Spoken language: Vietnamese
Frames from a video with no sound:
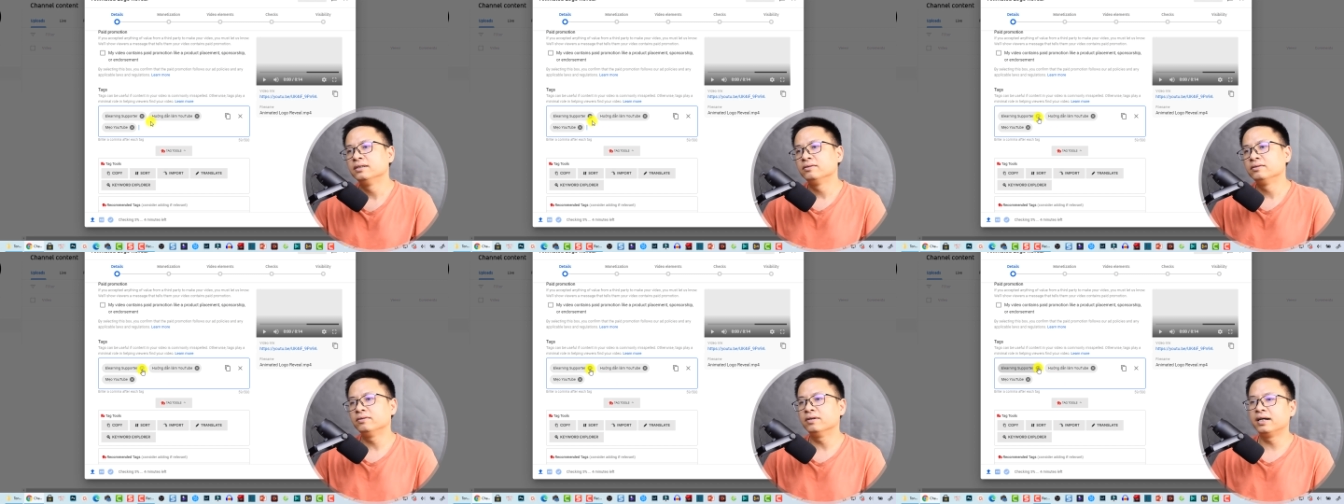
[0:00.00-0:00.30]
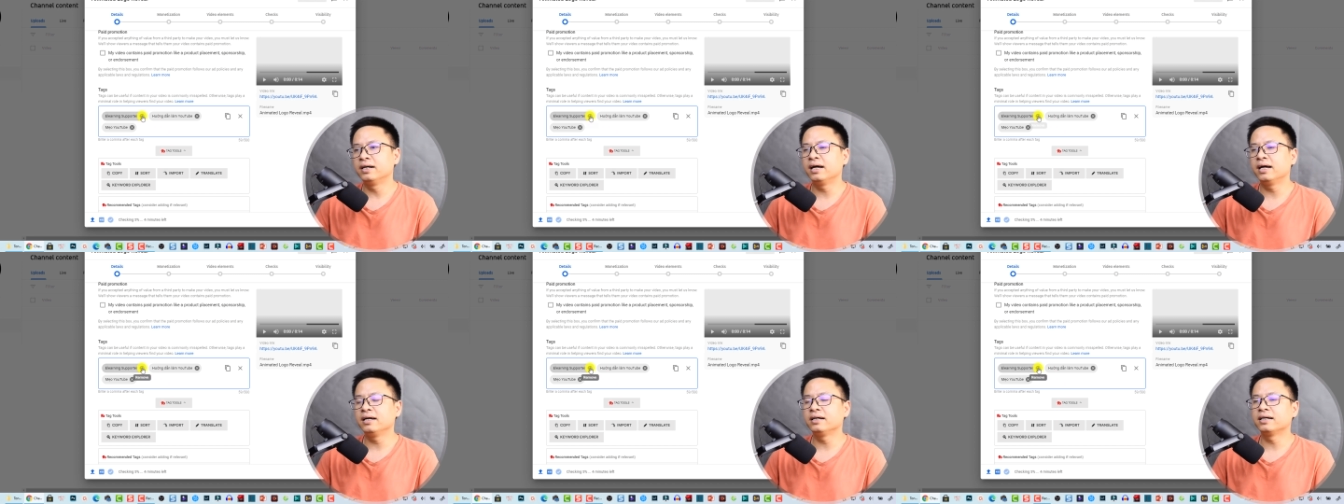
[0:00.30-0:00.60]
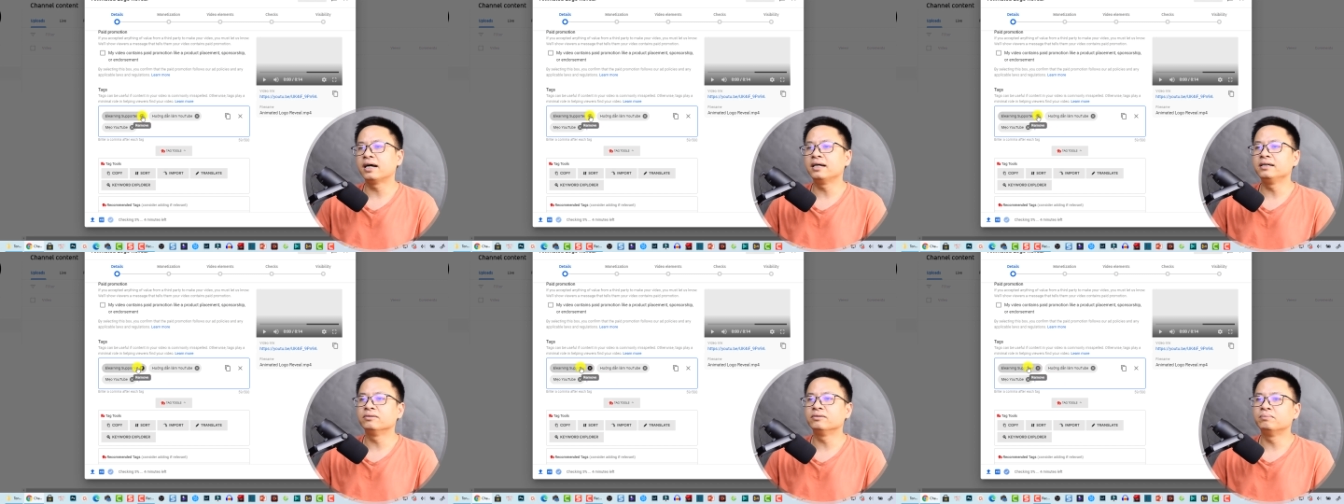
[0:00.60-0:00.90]
Vì ở đây
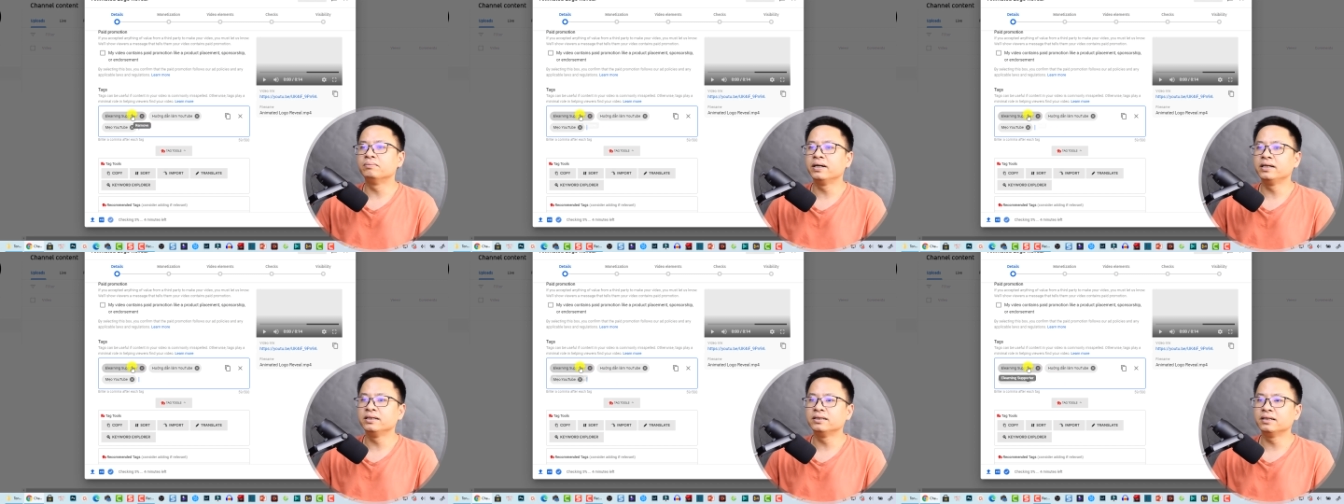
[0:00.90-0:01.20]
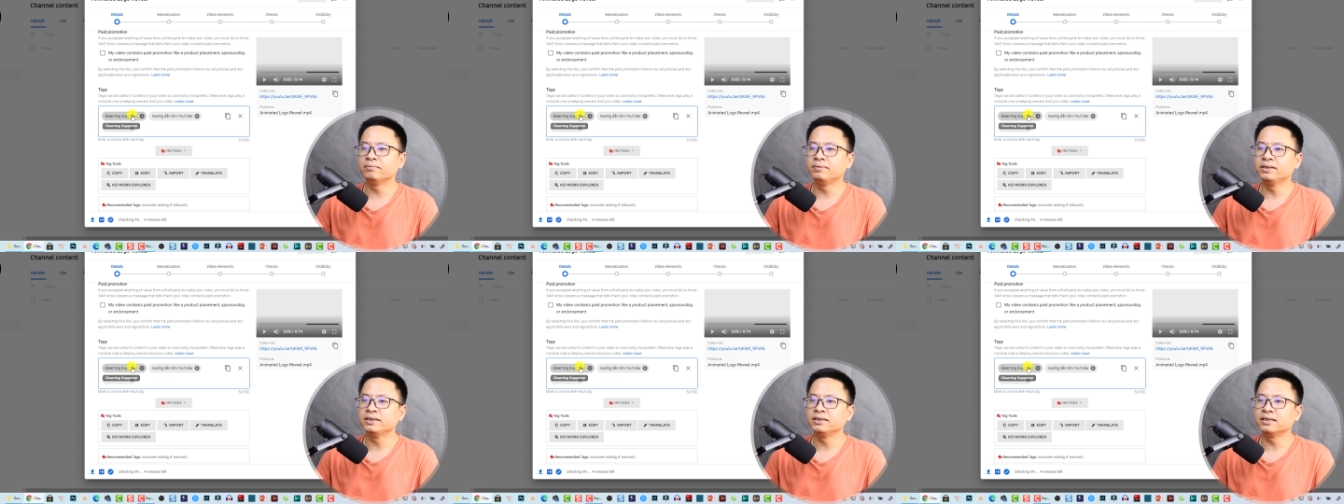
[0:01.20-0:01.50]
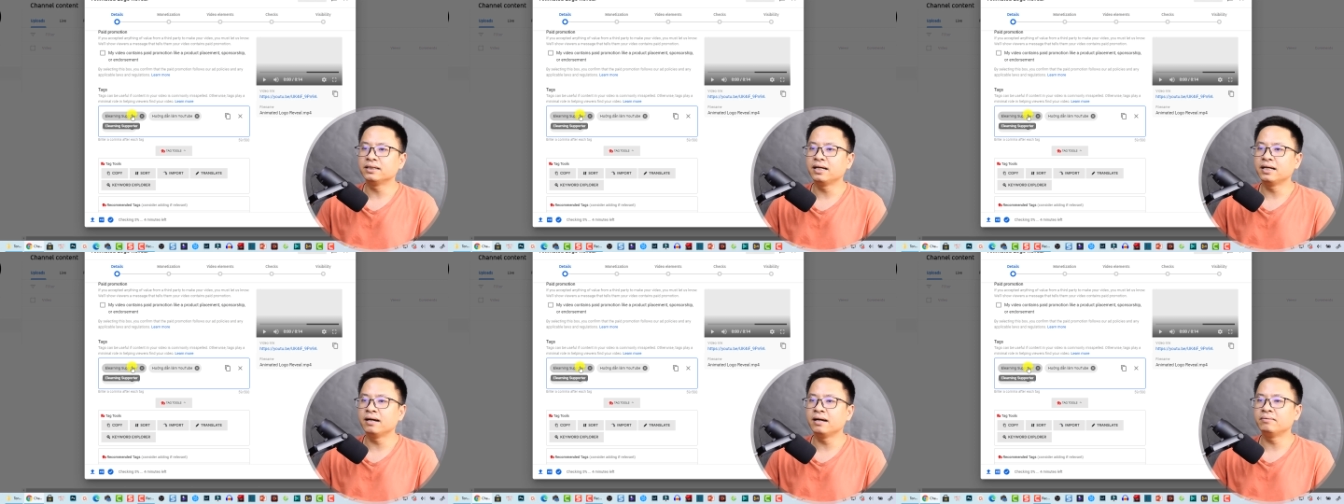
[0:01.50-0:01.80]
kênh của mình thì mình
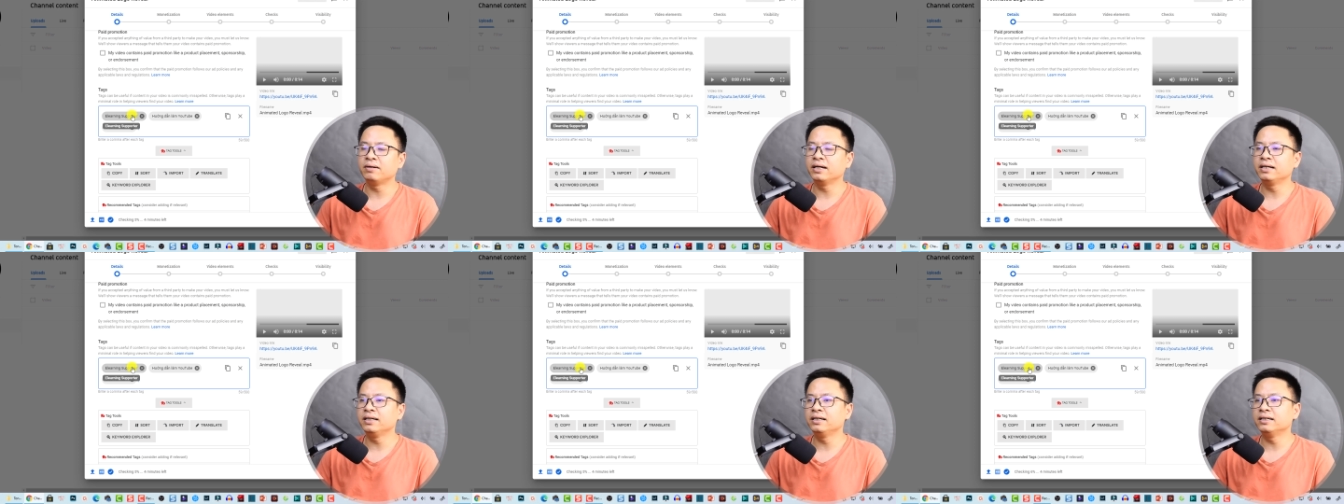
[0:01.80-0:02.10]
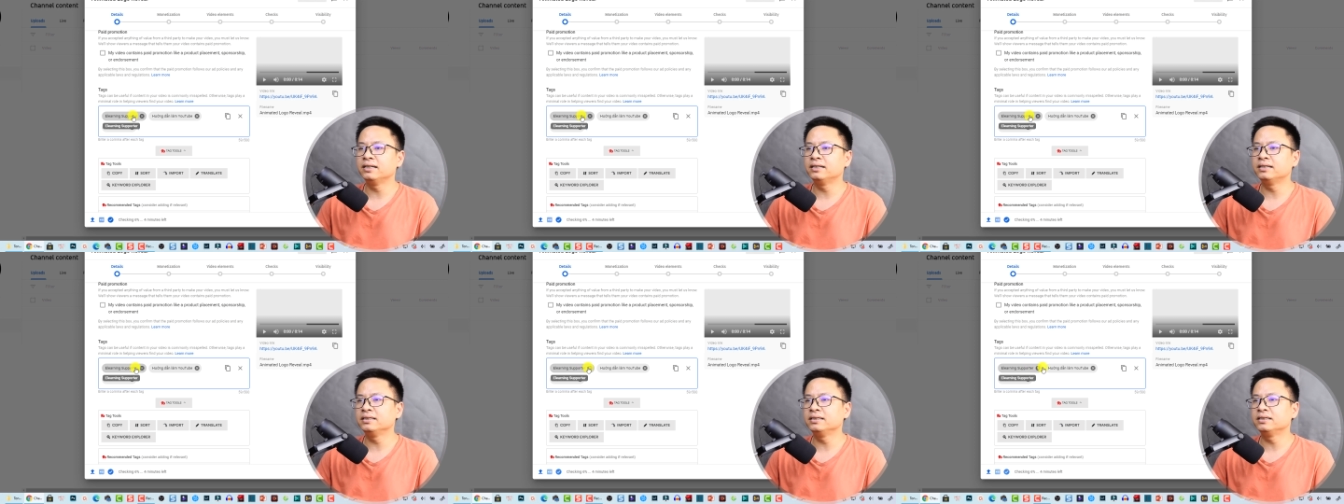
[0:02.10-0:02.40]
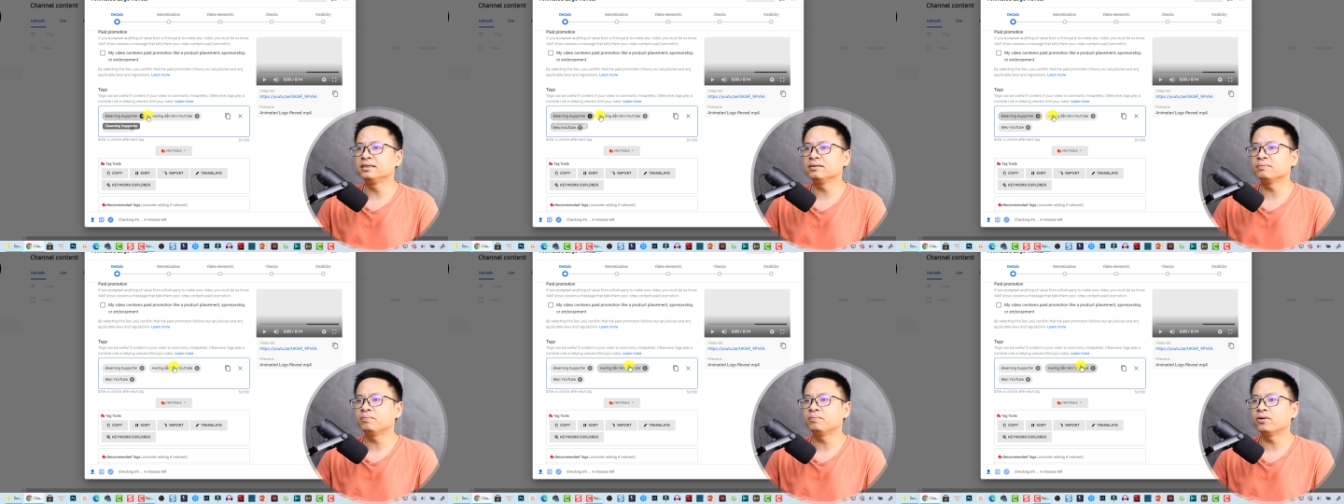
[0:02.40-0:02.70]
sẽ thêm là Elearning
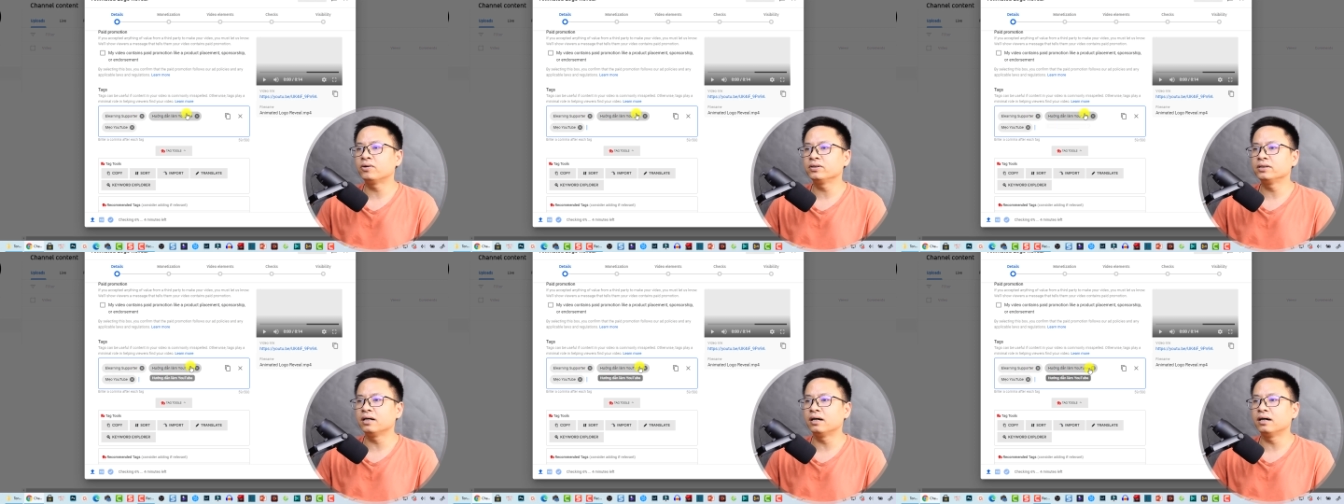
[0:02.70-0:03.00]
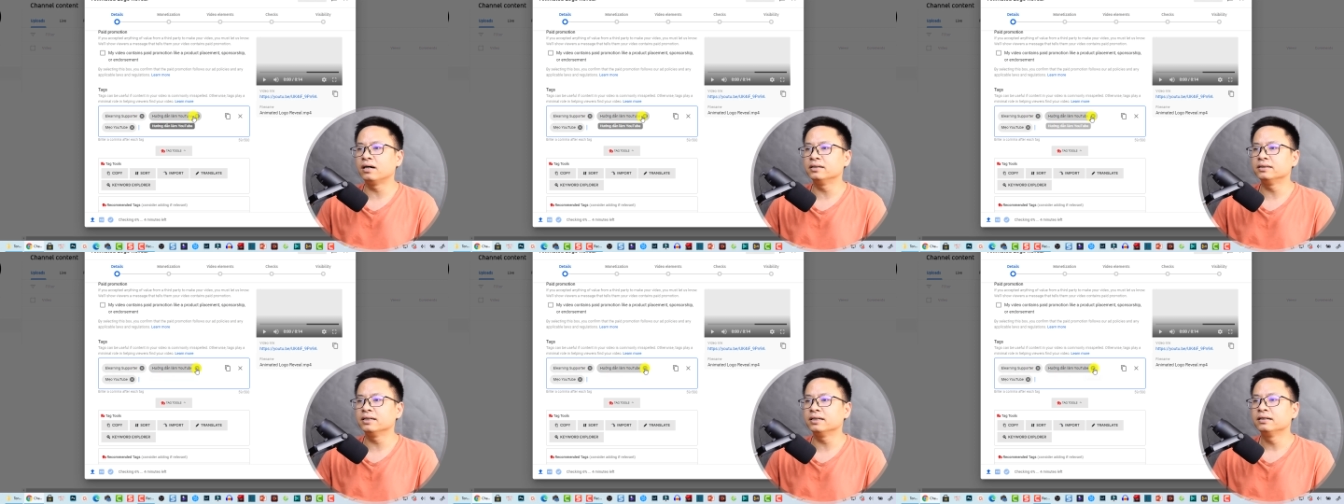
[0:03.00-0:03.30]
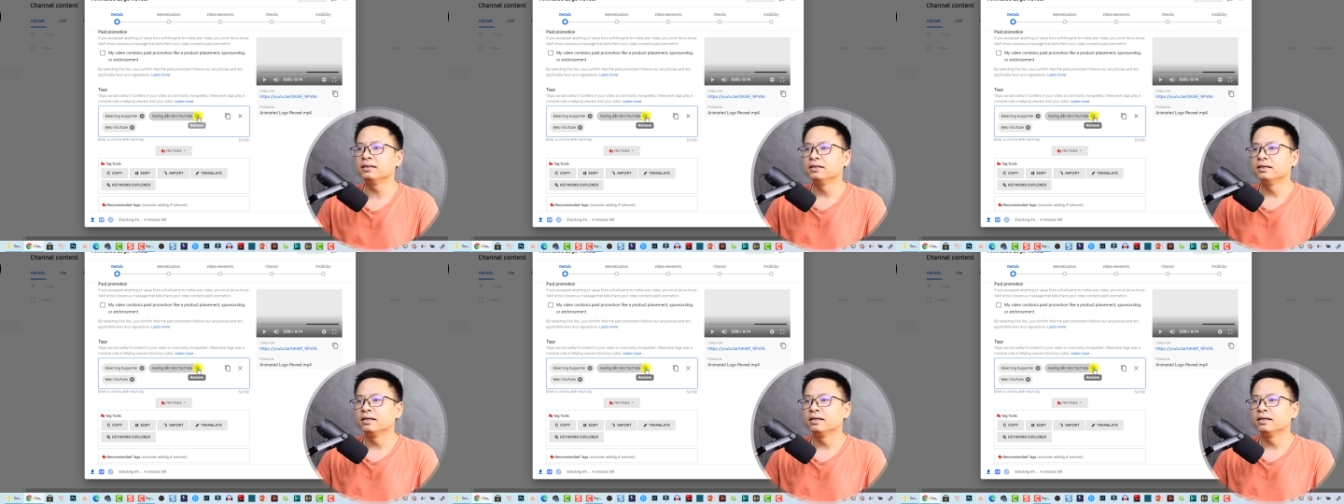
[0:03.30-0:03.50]
Supporter nhé,